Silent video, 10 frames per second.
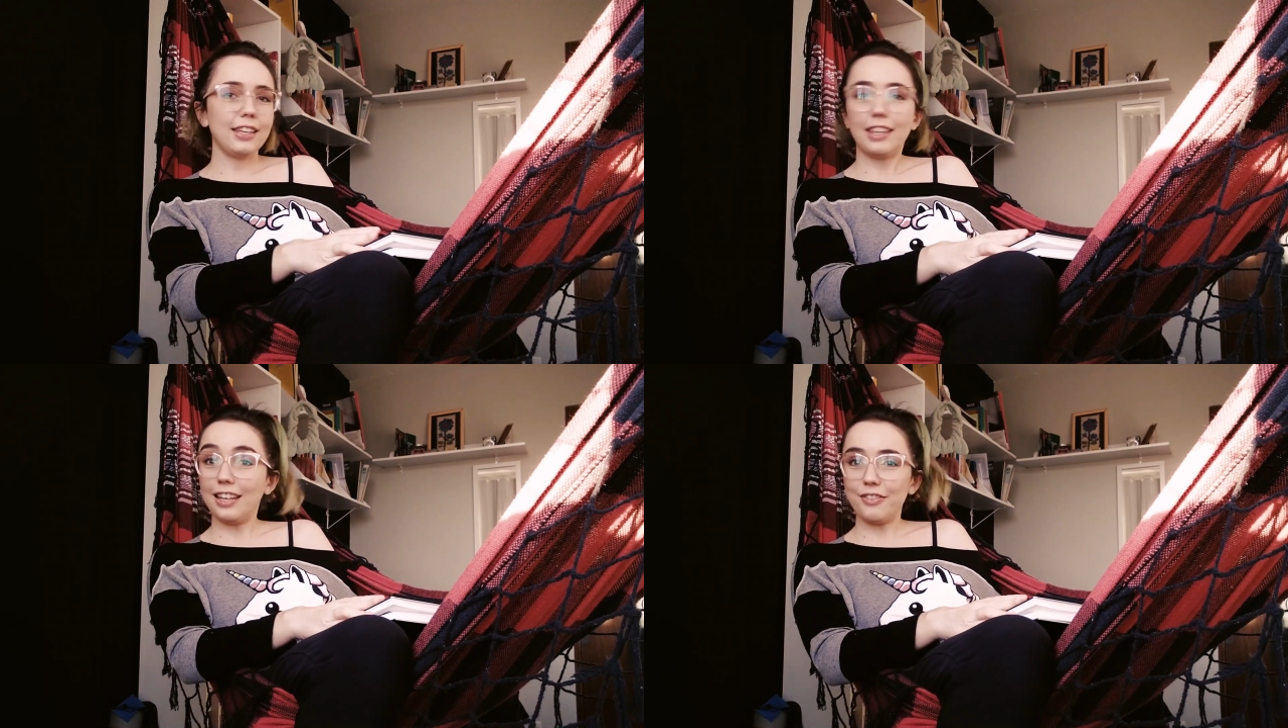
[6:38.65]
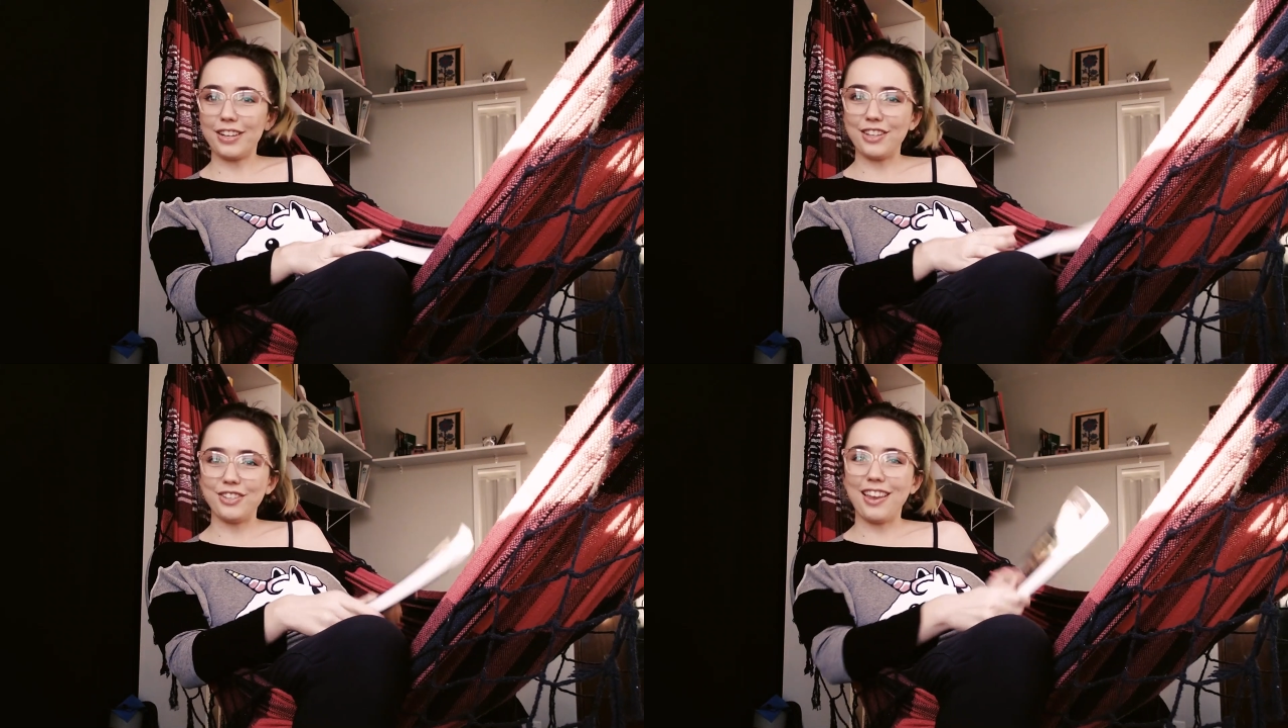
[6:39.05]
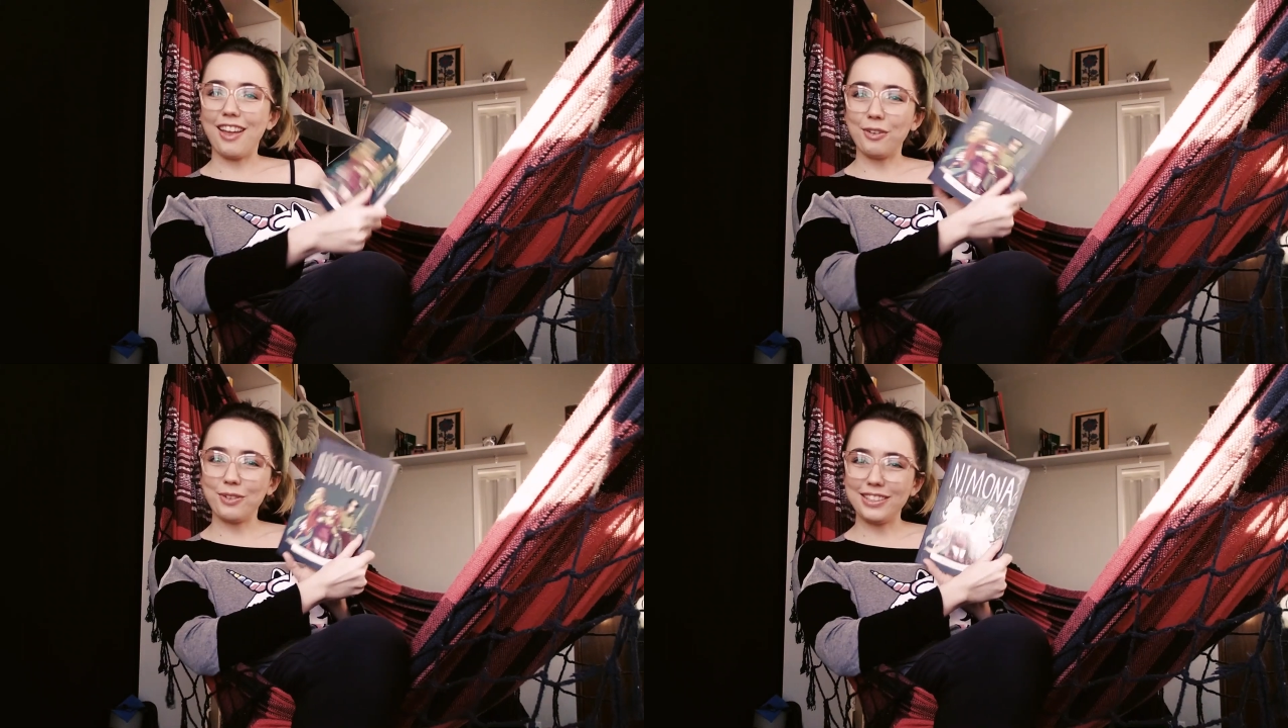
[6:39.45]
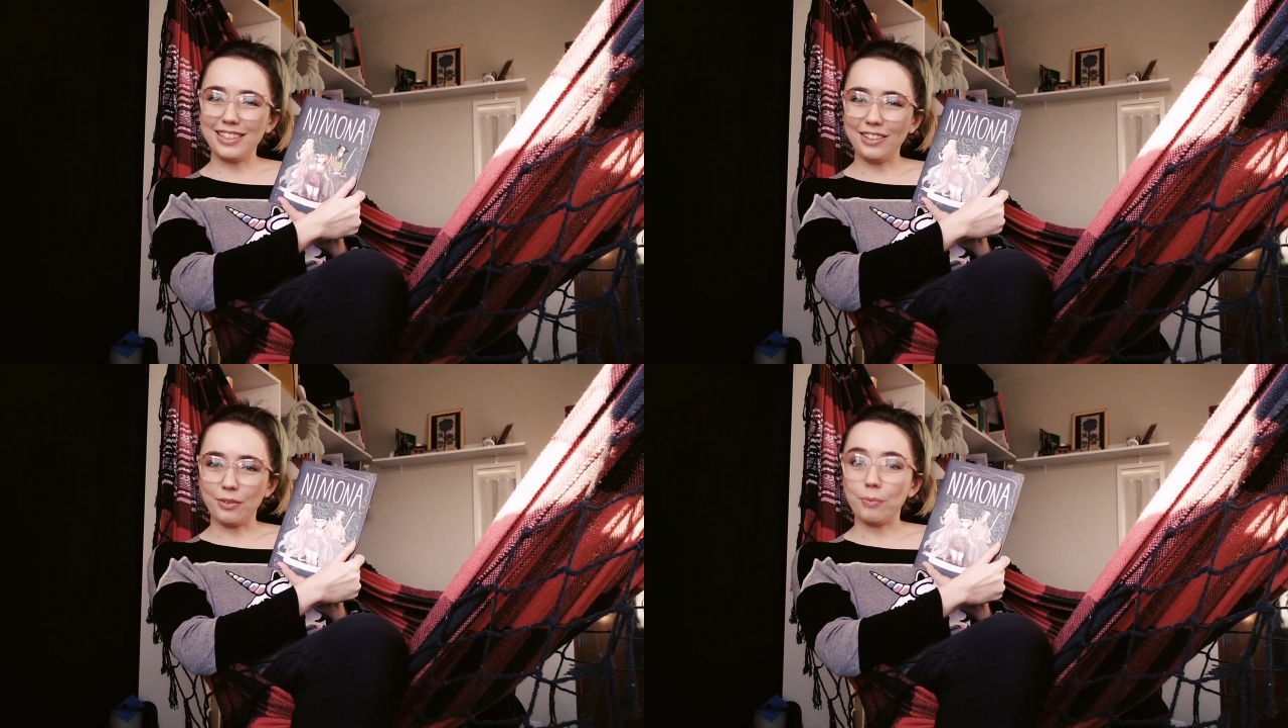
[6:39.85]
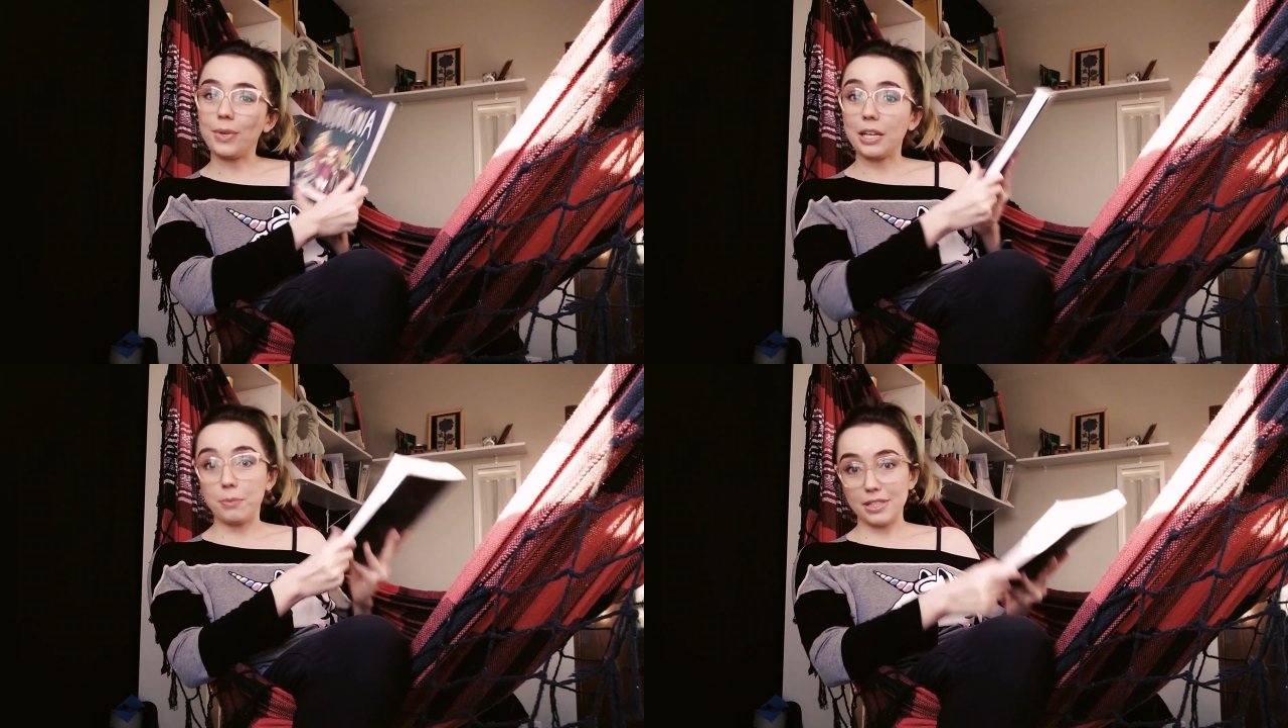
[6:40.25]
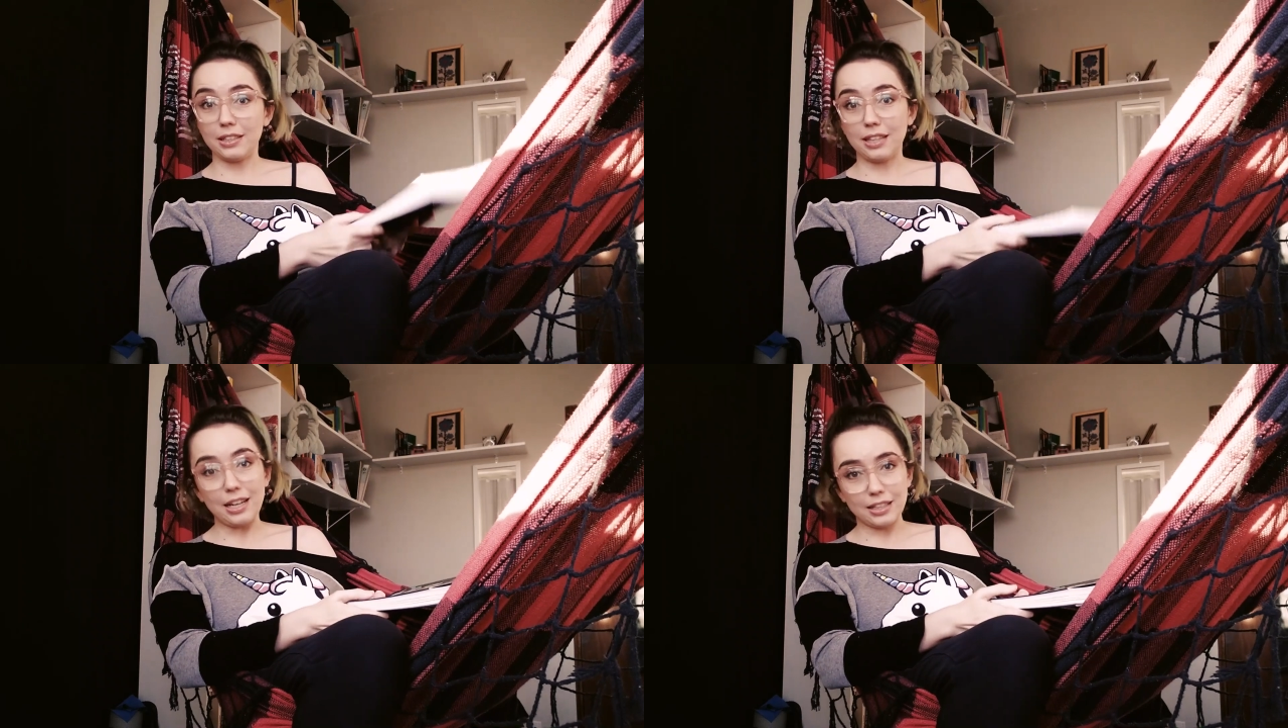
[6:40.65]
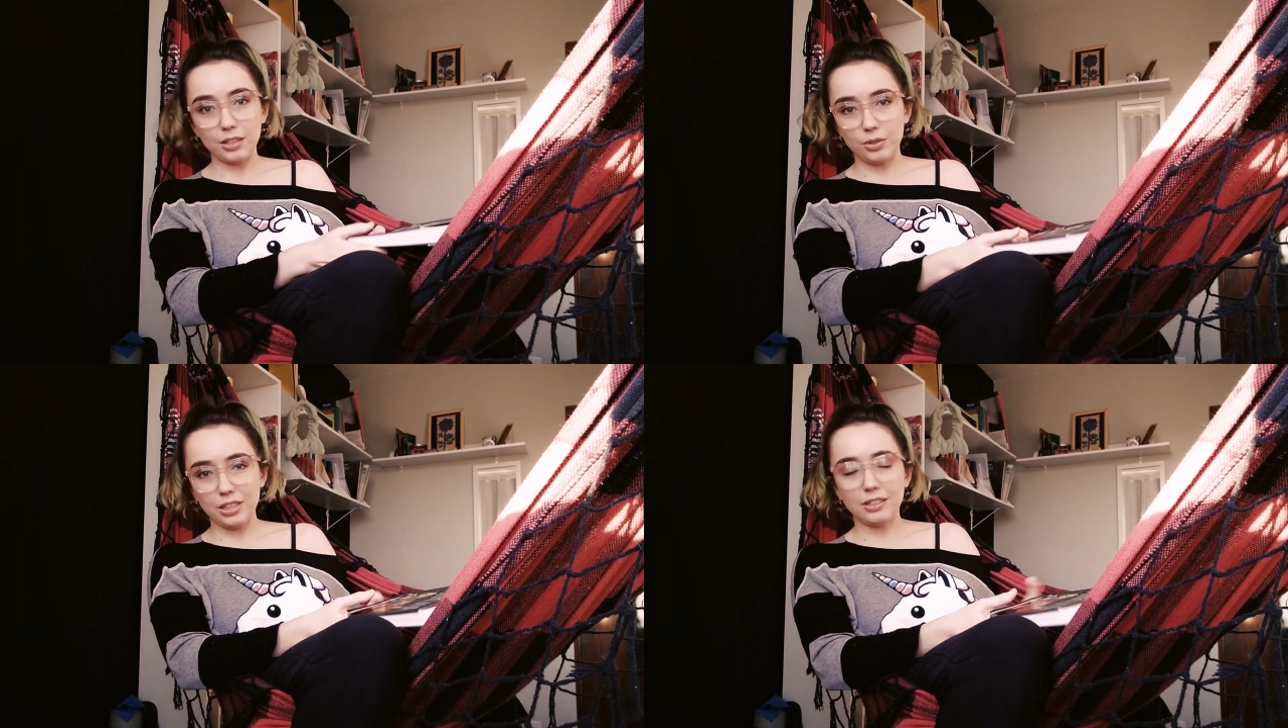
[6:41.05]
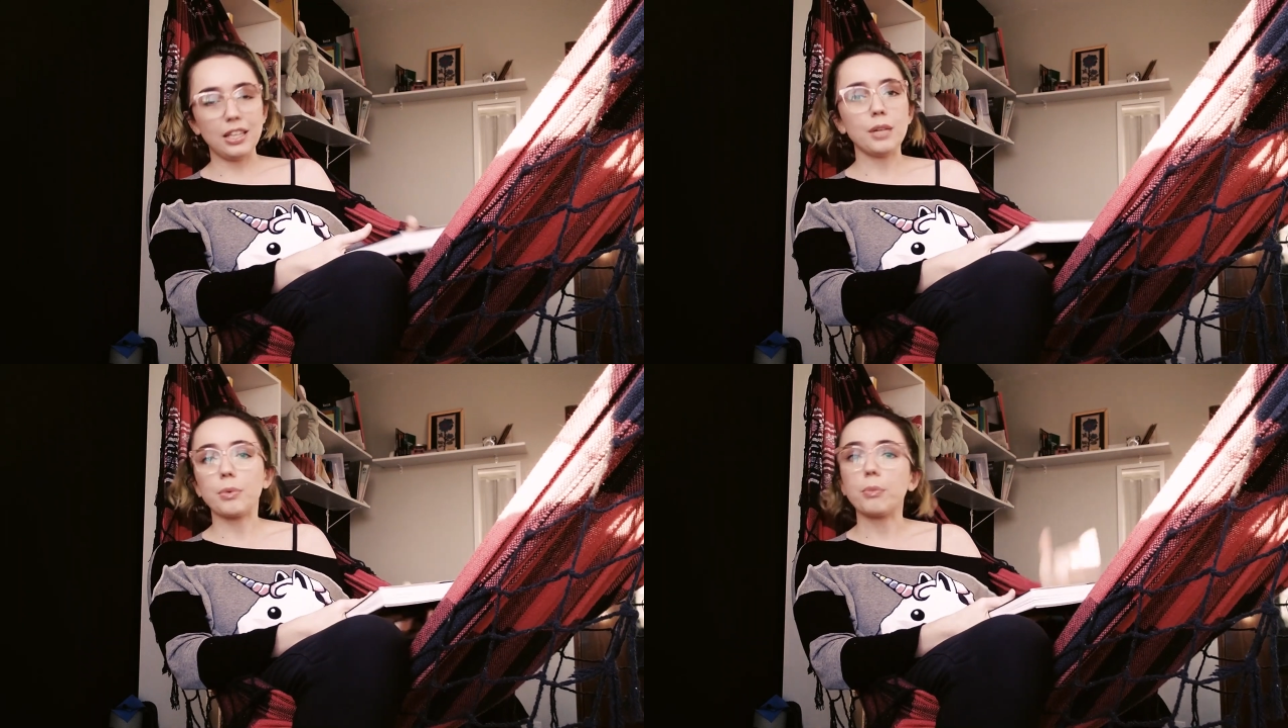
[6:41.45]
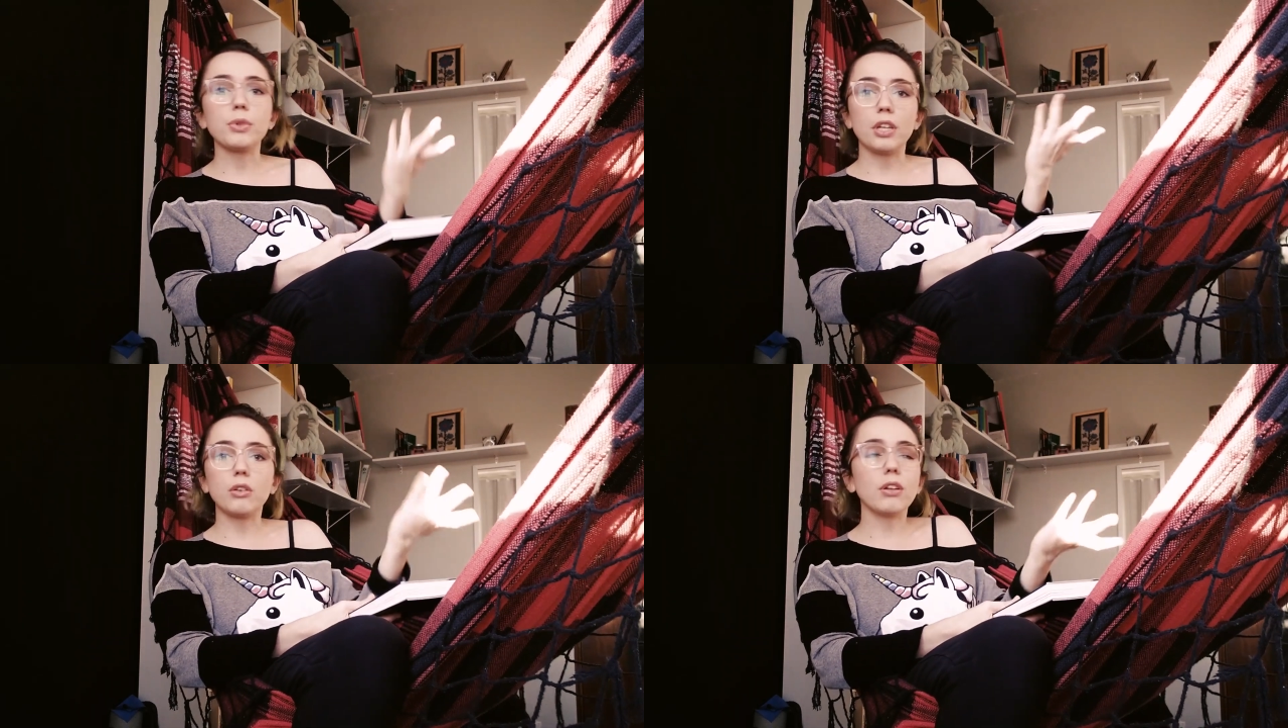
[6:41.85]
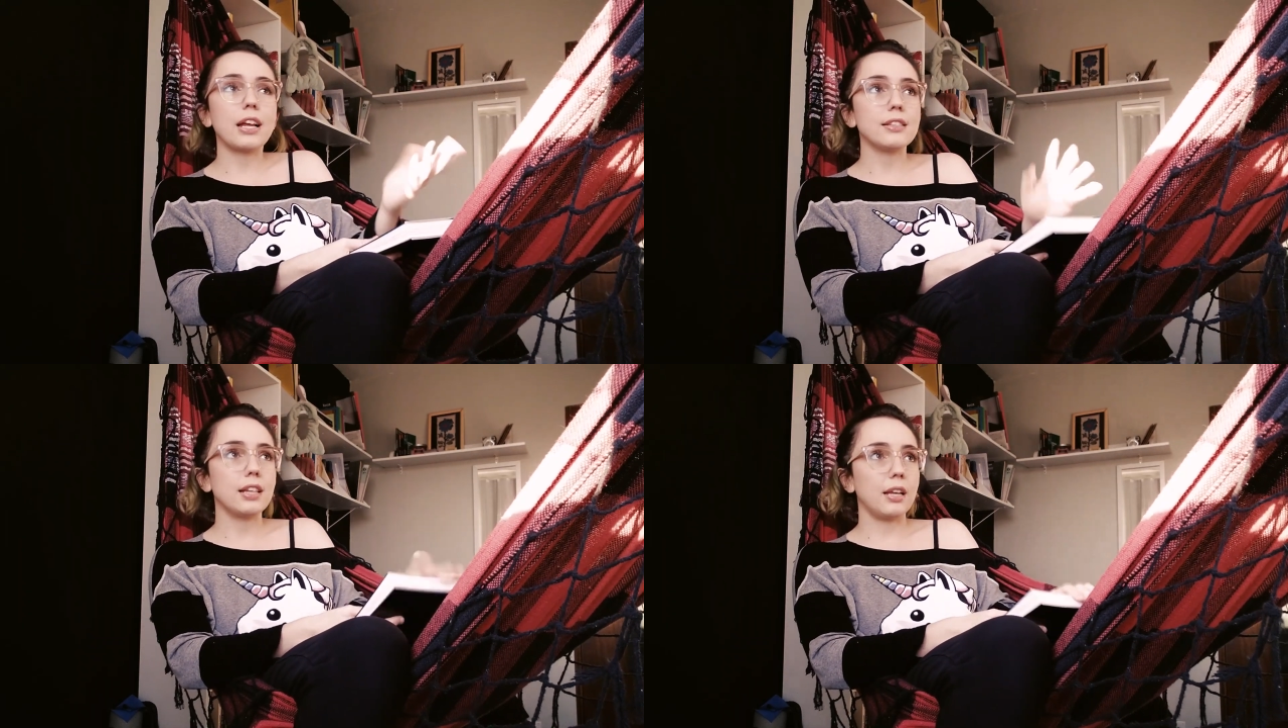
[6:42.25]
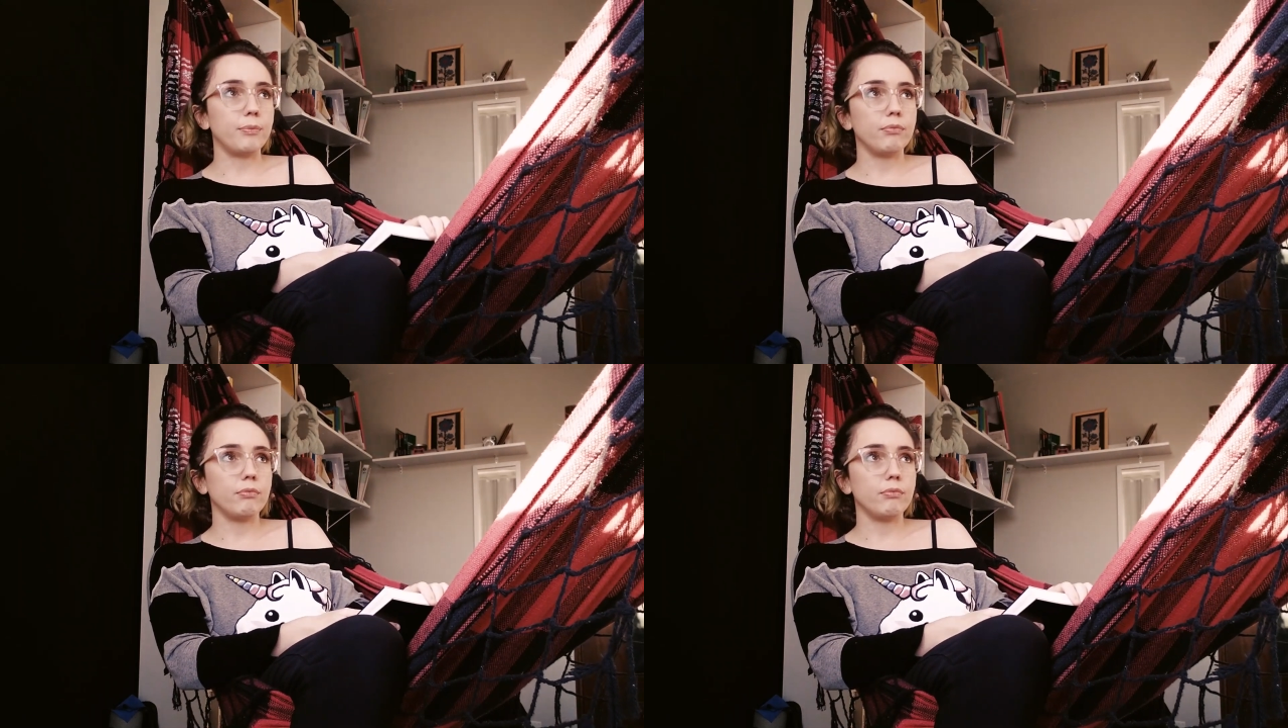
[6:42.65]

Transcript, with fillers: Que na verdade é um quadrinho para representar a categoria inteira, porque eu poderia colocar, sei lá,